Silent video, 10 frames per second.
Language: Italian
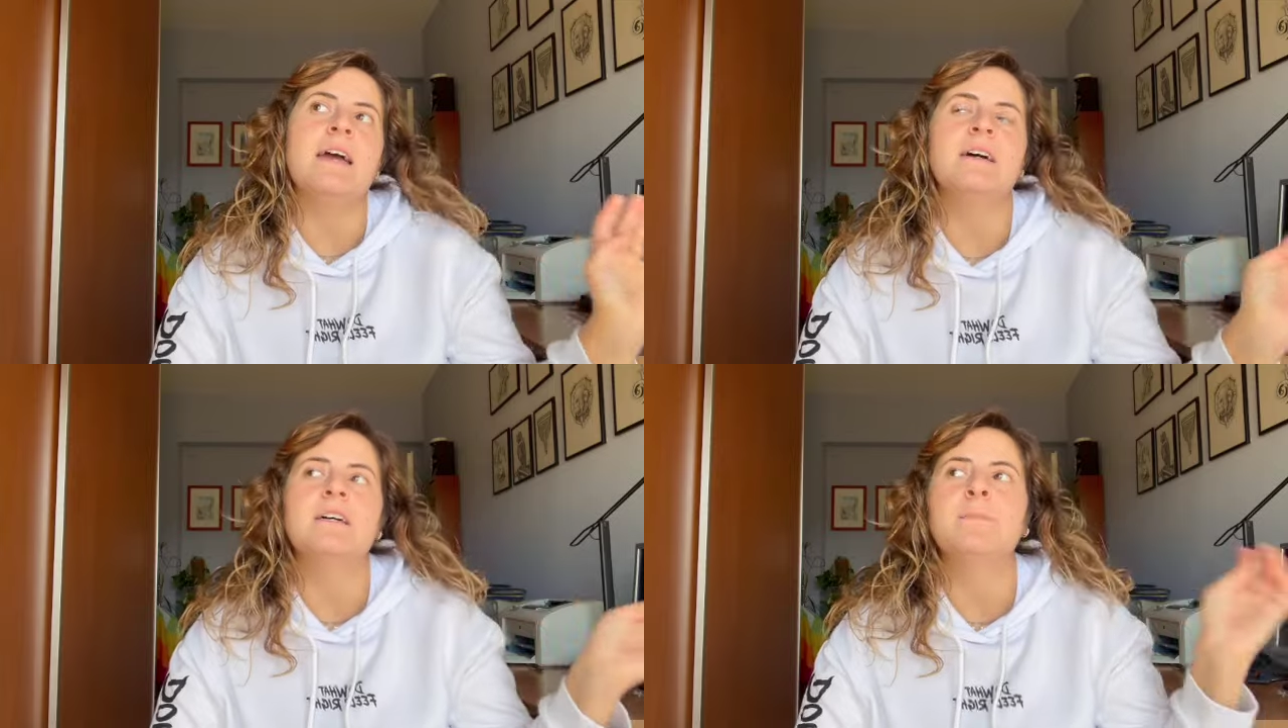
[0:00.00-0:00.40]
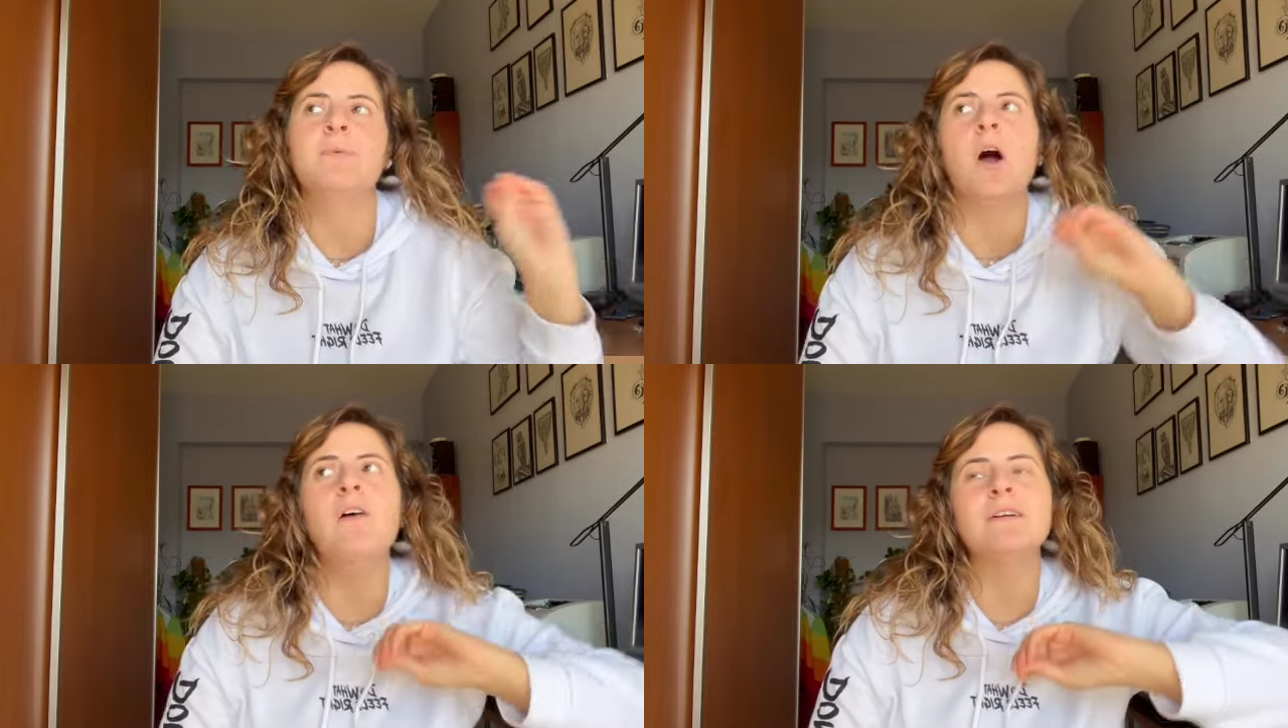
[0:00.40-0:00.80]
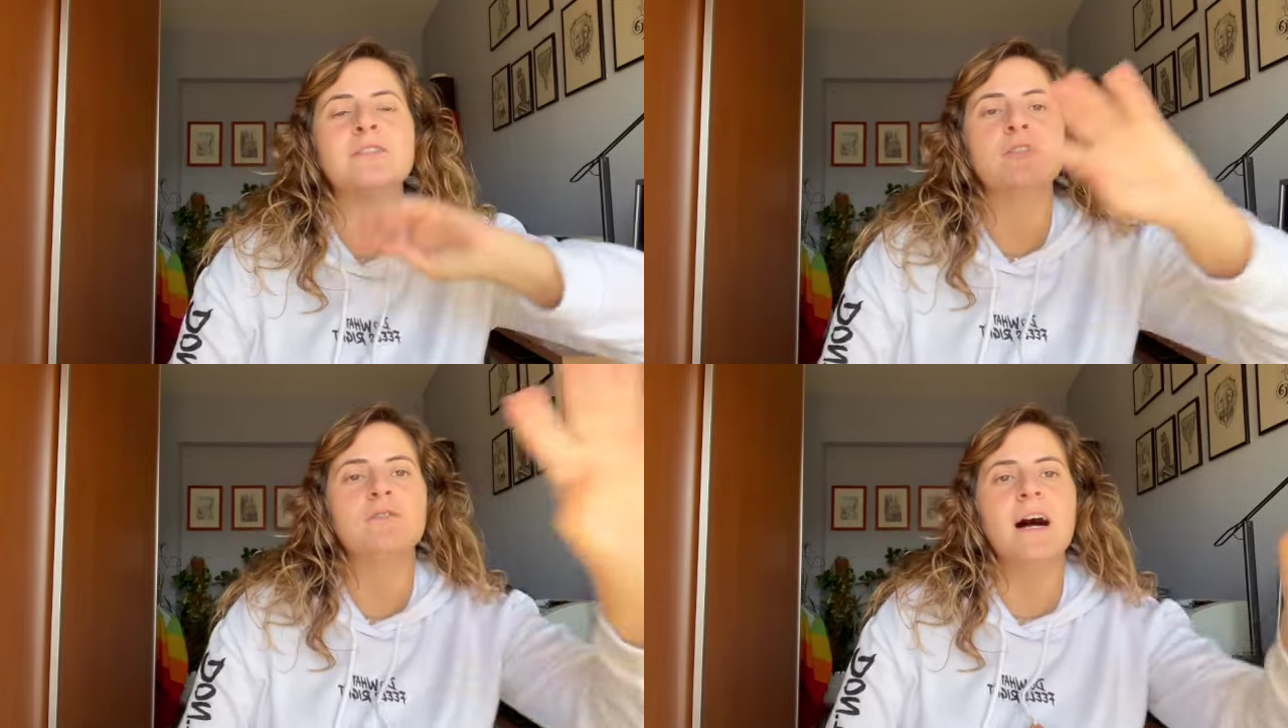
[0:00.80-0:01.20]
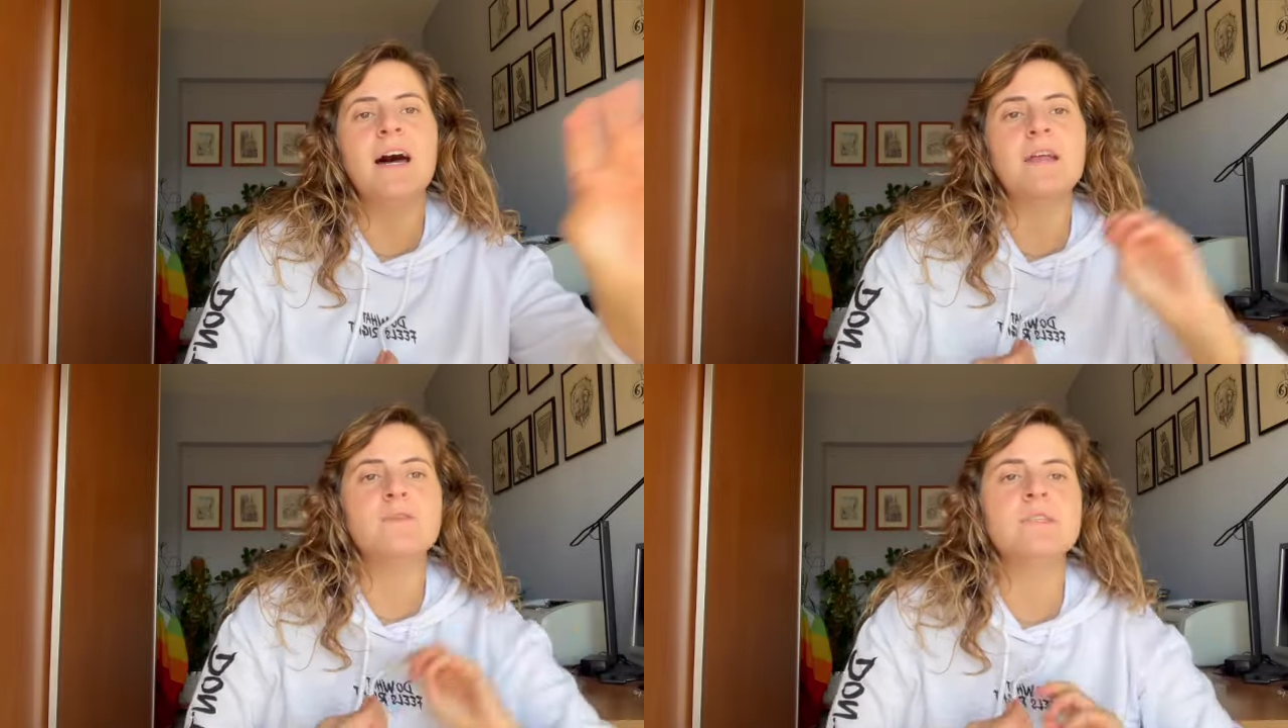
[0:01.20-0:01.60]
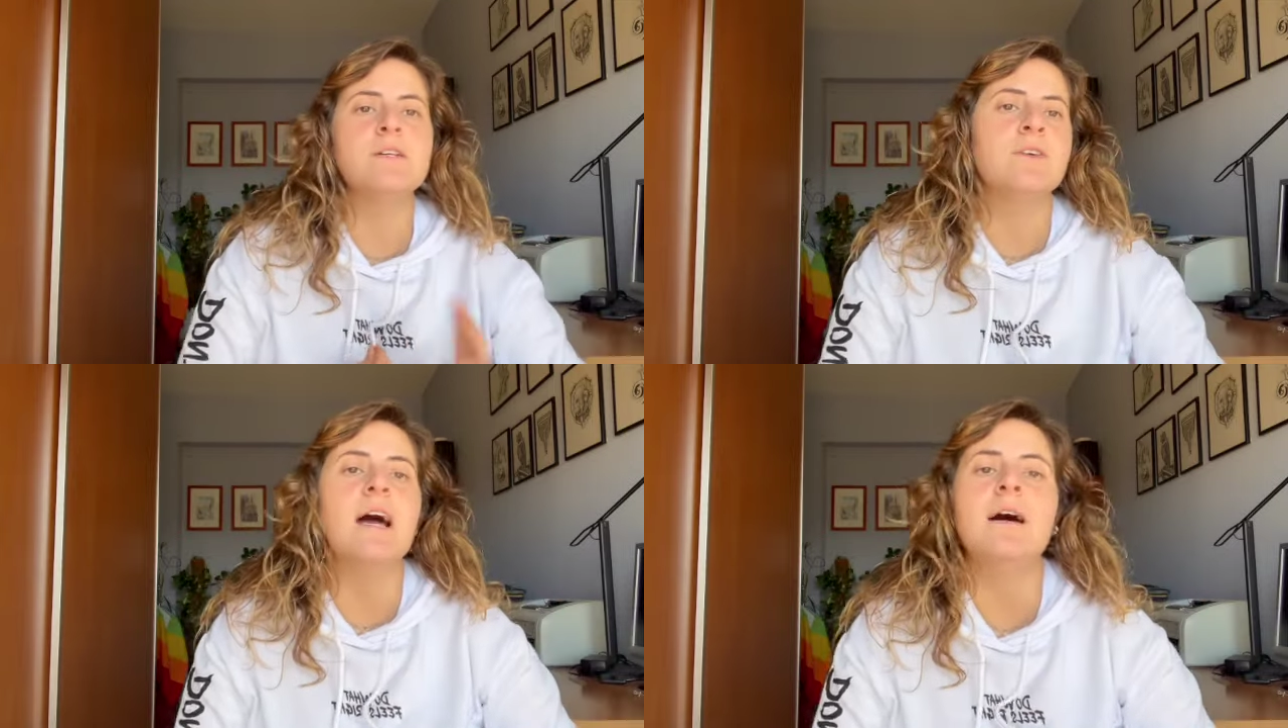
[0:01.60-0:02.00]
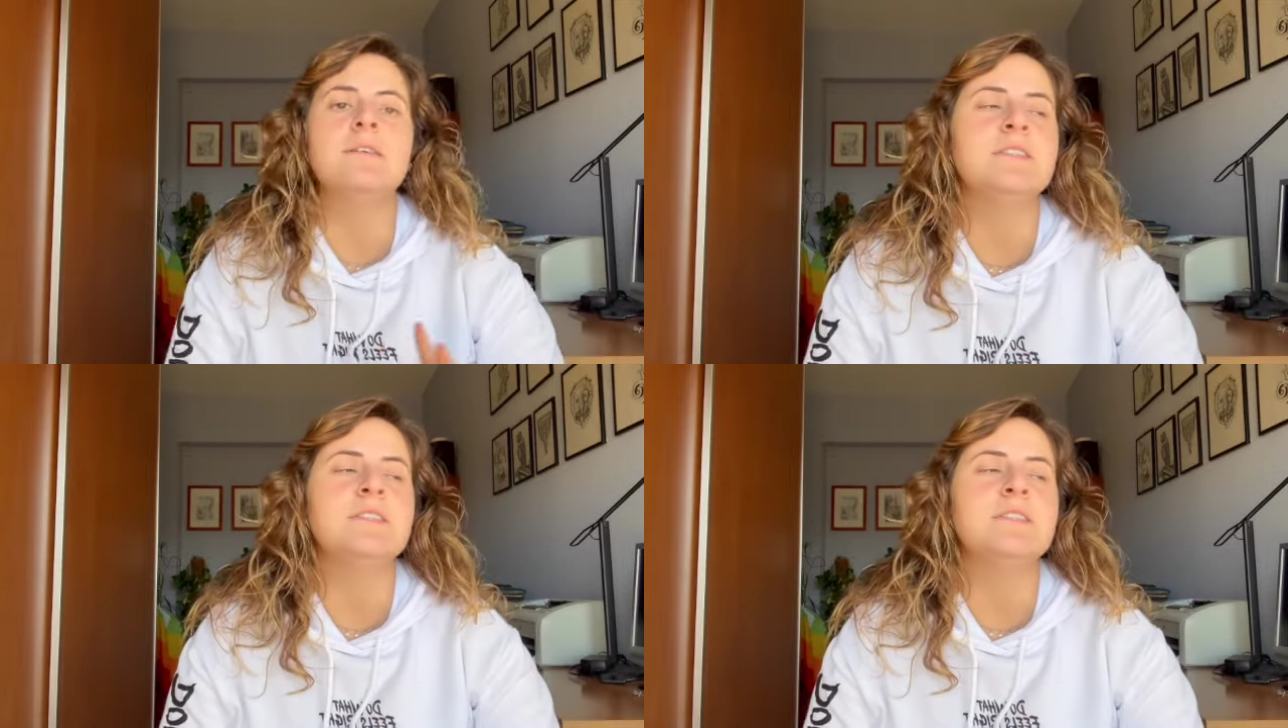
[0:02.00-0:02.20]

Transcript: uh, prova a trovare così colà,